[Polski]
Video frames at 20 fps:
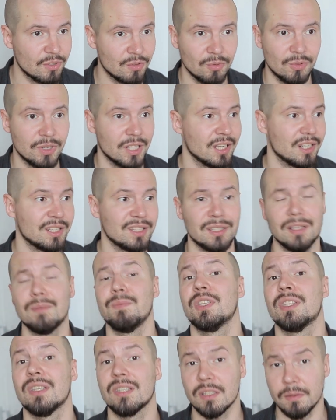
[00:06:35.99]
które
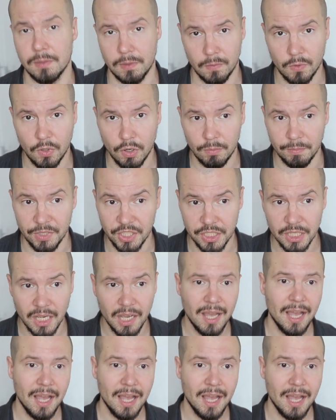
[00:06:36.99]
chcemy ze sobą robić.